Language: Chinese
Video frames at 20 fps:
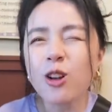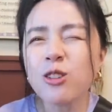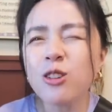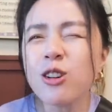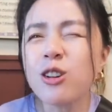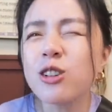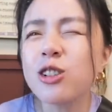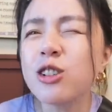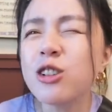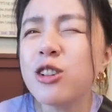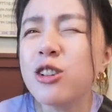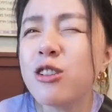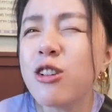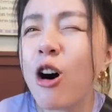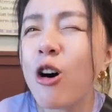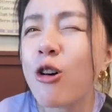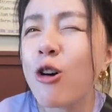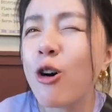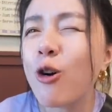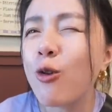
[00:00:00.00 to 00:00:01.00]
这个是樱
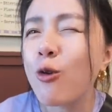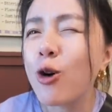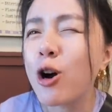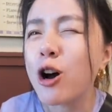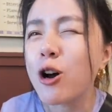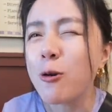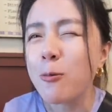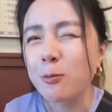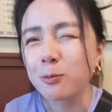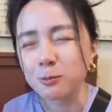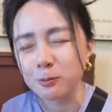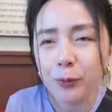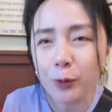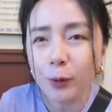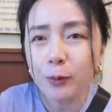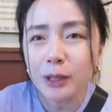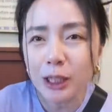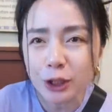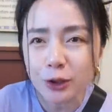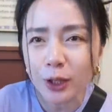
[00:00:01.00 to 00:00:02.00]
桃口味，
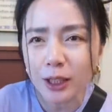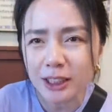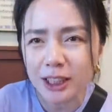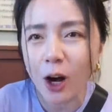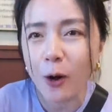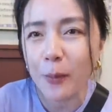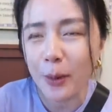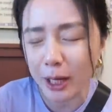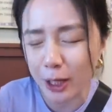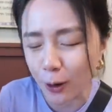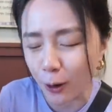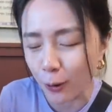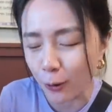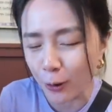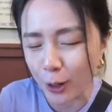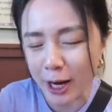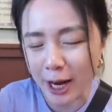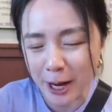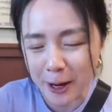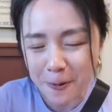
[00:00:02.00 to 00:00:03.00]
我比较喜欢草莓口
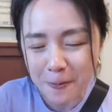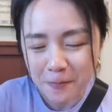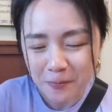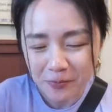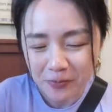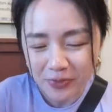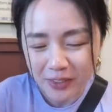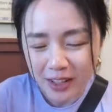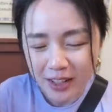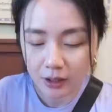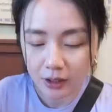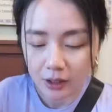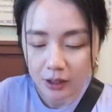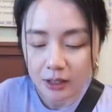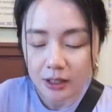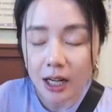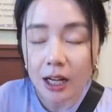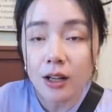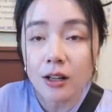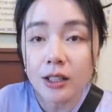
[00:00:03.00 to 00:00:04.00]
味。
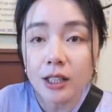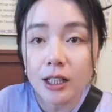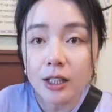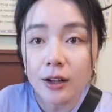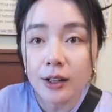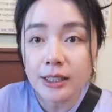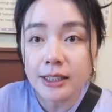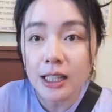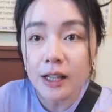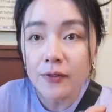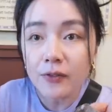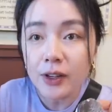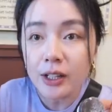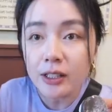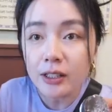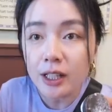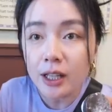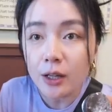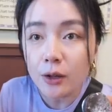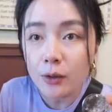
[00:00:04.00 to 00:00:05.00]
然后呢，有一些
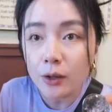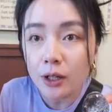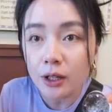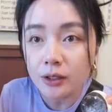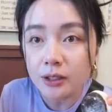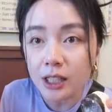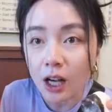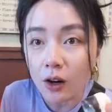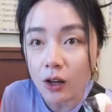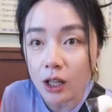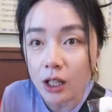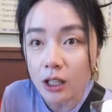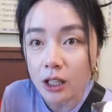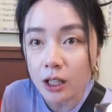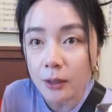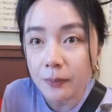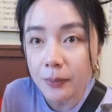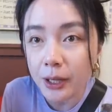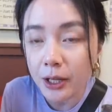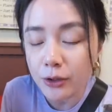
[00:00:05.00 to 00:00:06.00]
分店会有巧克
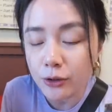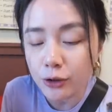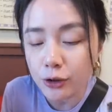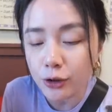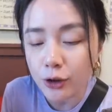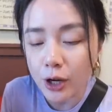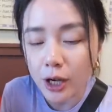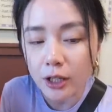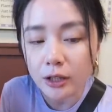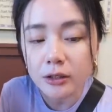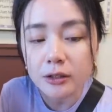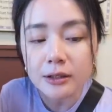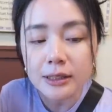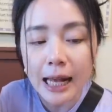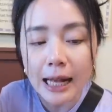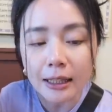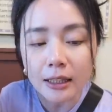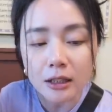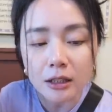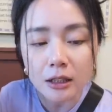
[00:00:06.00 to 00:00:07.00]
力喷泉，
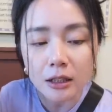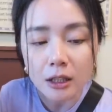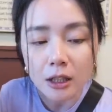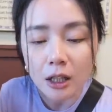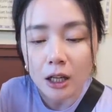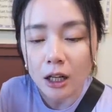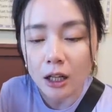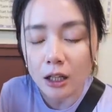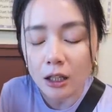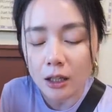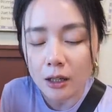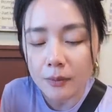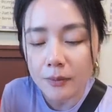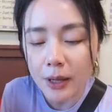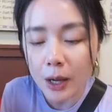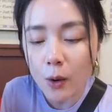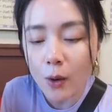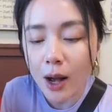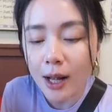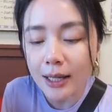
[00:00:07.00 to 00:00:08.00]
它的
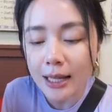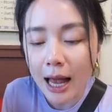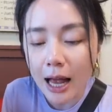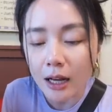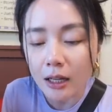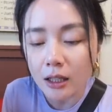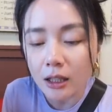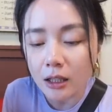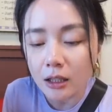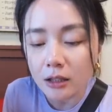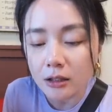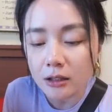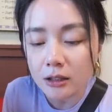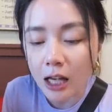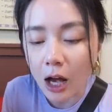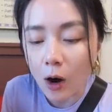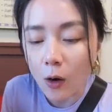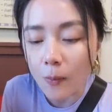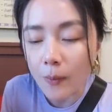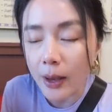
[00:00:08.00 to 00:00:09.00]
棉花糖跟
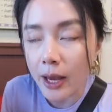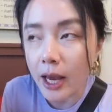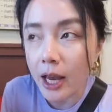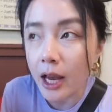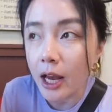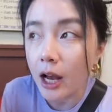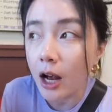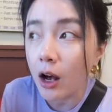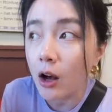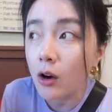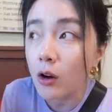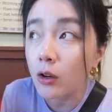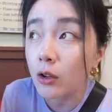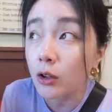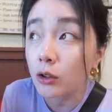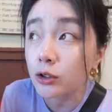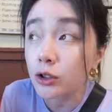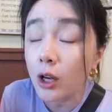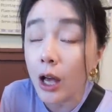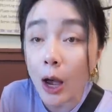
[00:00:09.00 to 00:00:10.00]
草莓，然后
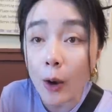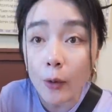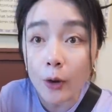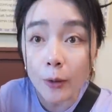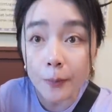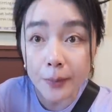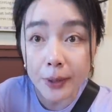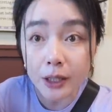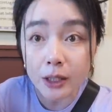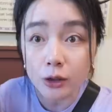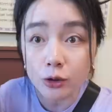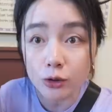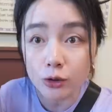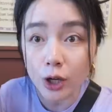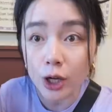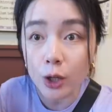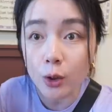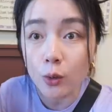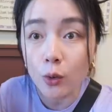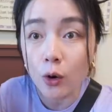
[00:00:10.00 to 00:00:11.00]
有时候还会有别的
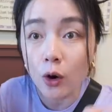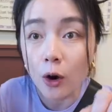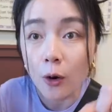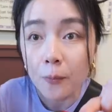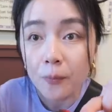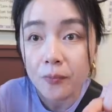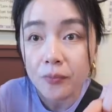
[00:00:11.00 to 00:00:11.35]
水果。